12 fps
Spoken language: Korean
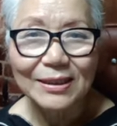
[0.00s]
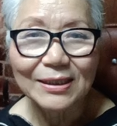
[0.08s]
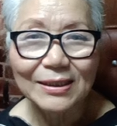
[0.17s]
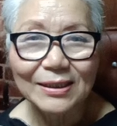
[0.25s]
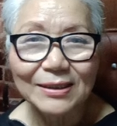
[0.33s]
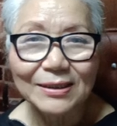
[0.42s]

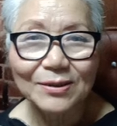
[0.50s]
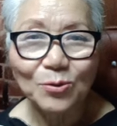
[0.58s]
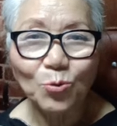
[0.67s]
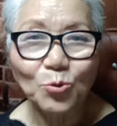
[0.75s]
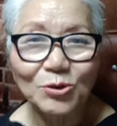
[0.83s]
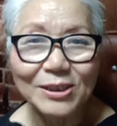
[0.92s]
에,
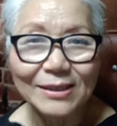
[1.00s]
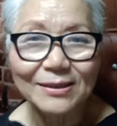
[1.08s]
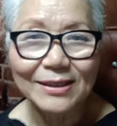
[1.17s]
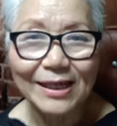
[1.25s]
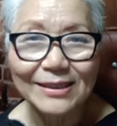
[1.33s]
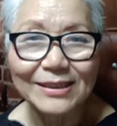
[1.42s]
녹록지
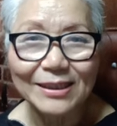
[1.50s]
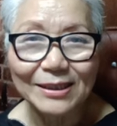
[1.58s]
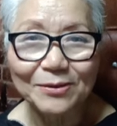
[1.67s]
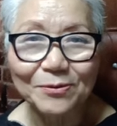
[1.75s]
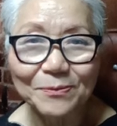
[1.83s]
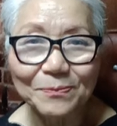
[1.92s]
않는 건
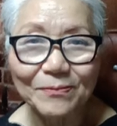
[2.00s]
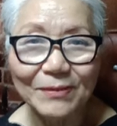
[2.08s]
아니잖아요.